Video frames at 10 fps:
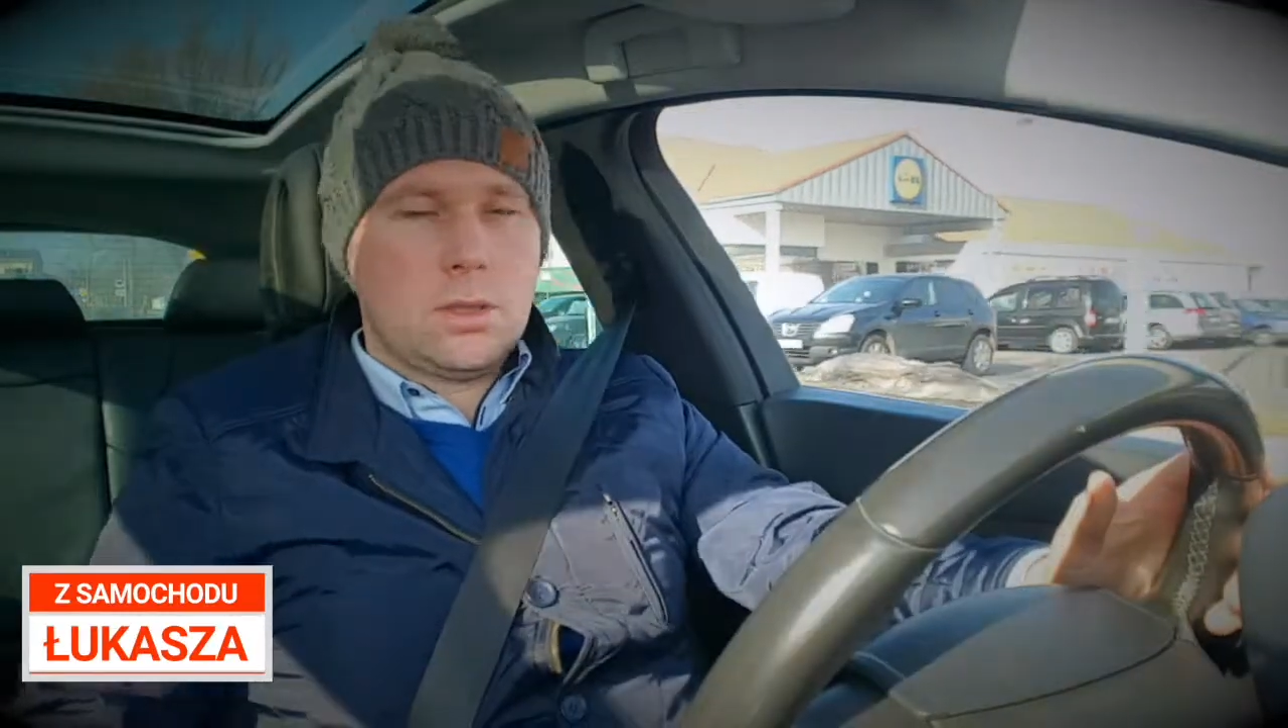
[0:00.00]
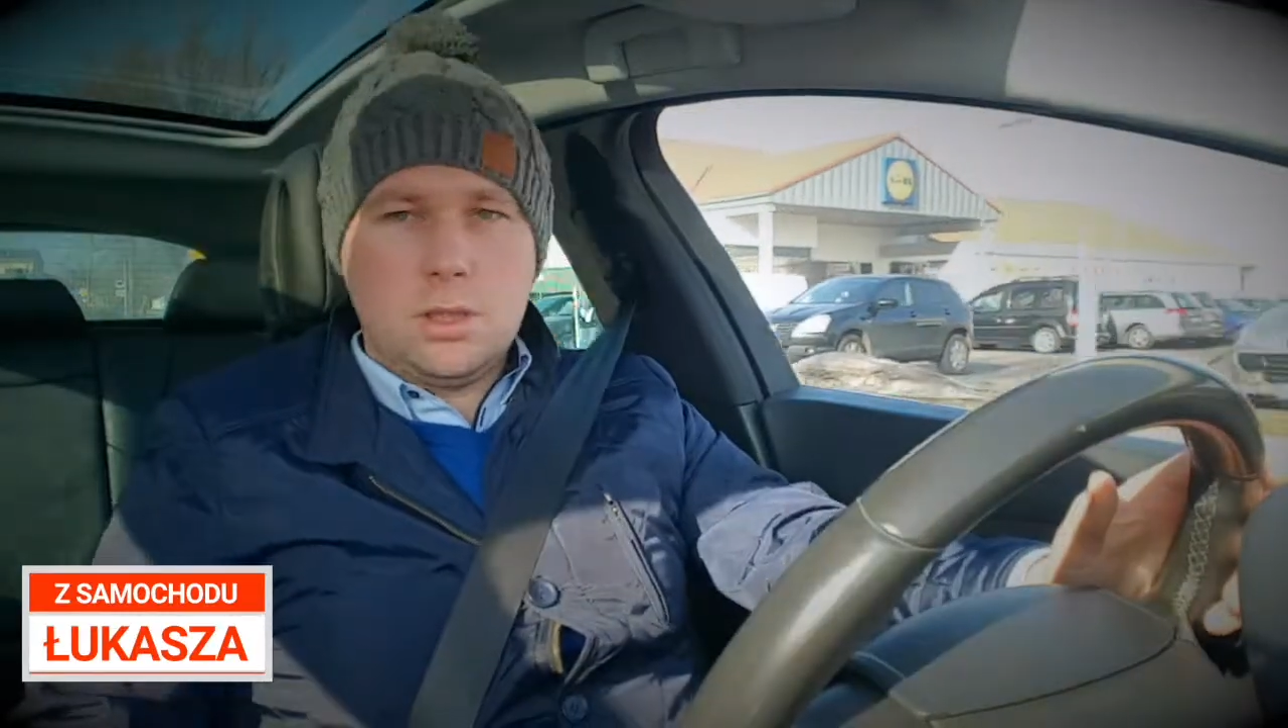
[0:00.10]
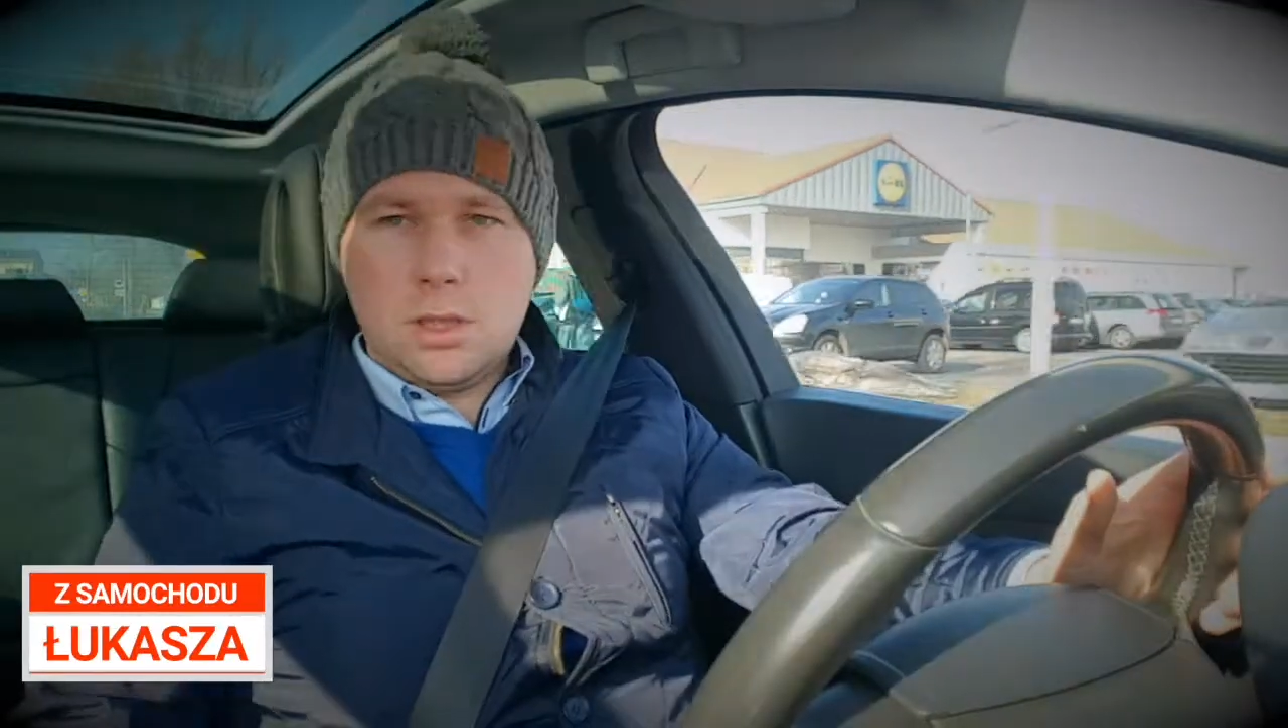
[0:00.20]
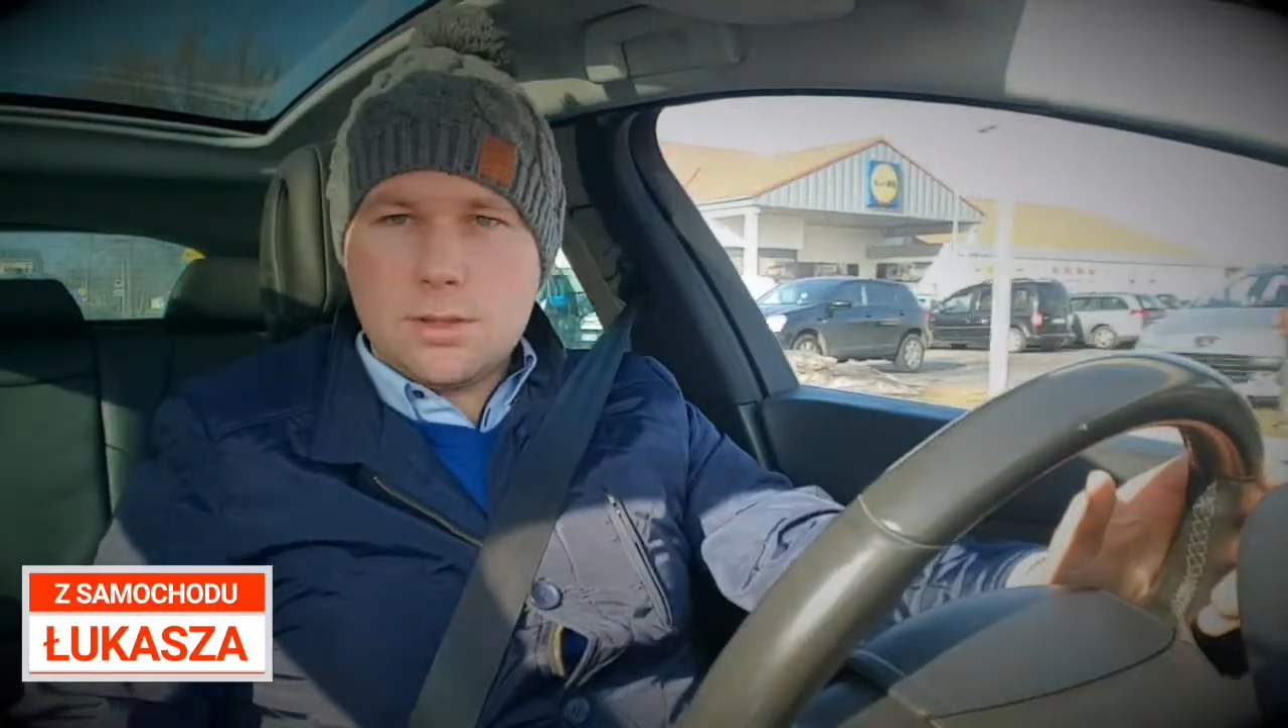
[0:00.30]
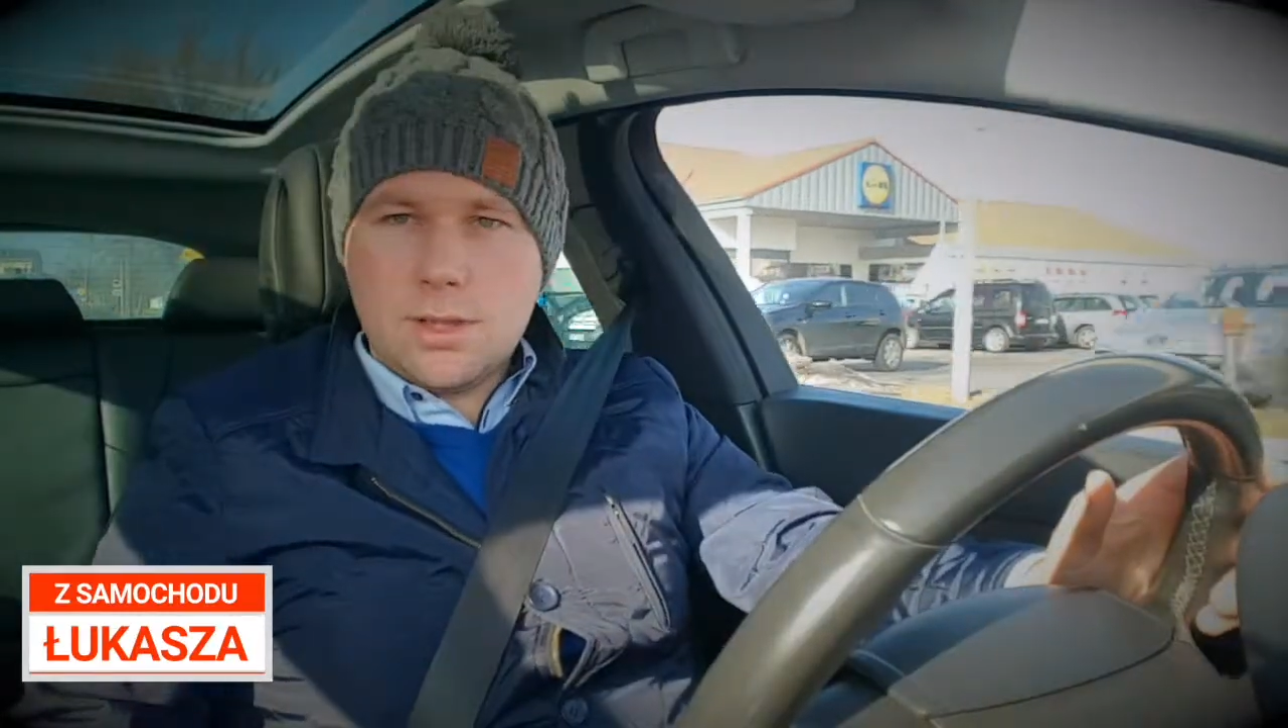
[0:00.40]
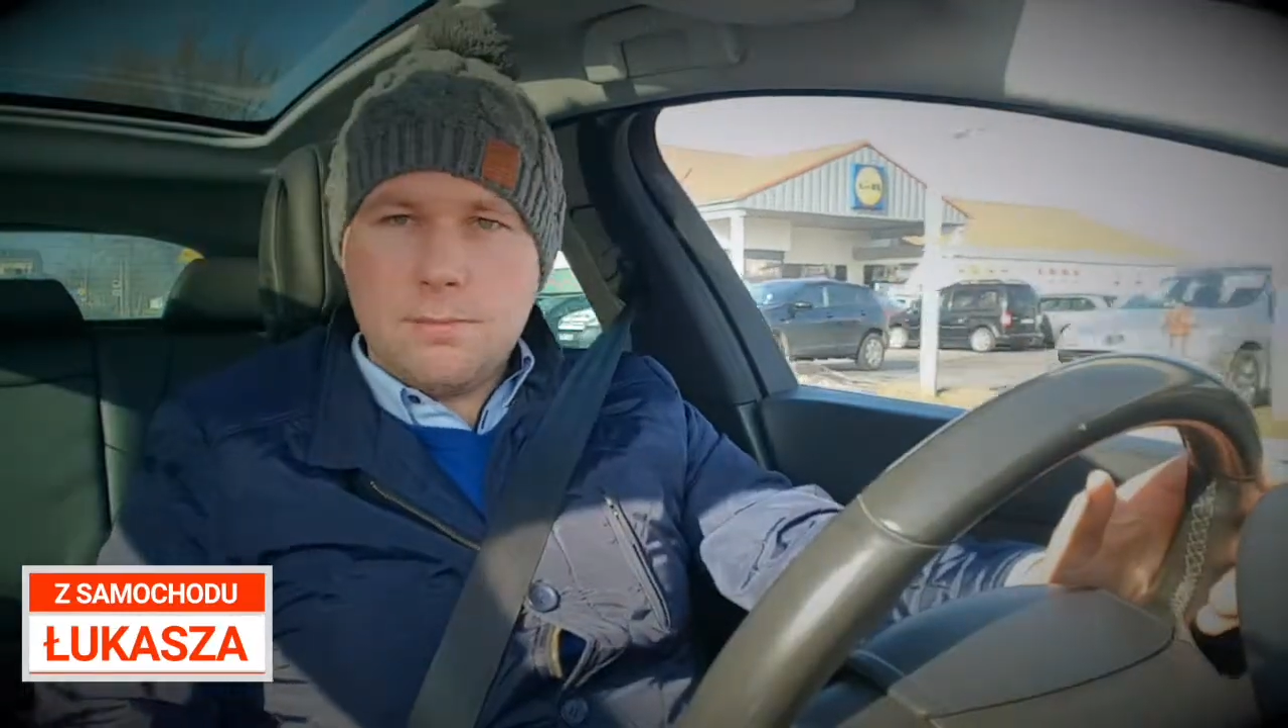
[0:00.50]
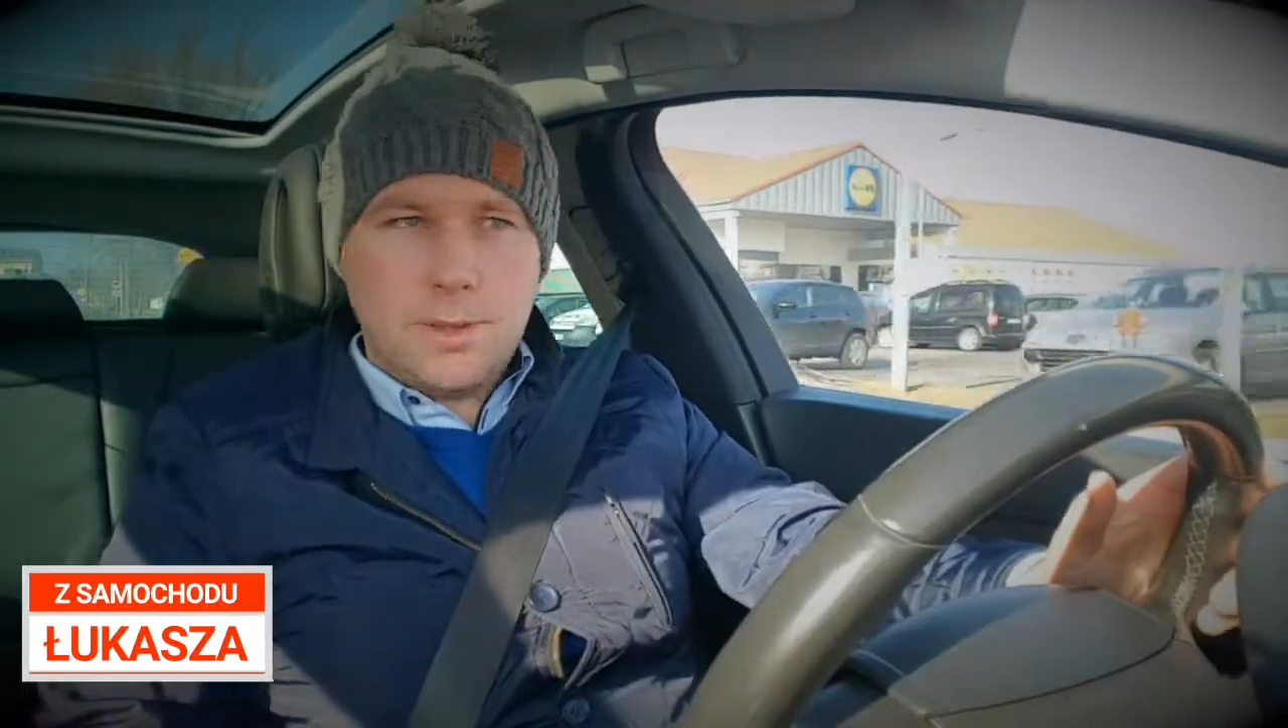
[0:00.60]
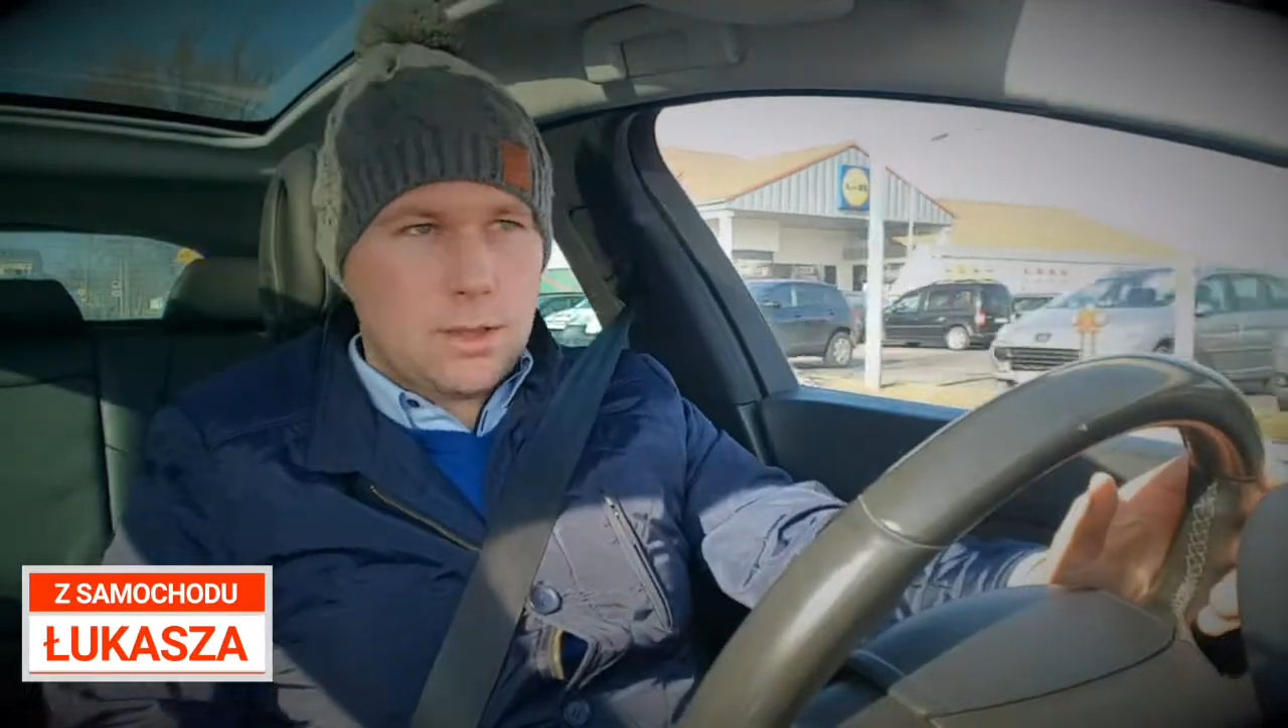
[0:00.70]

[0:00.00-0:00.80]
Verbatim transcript: Goleniowskim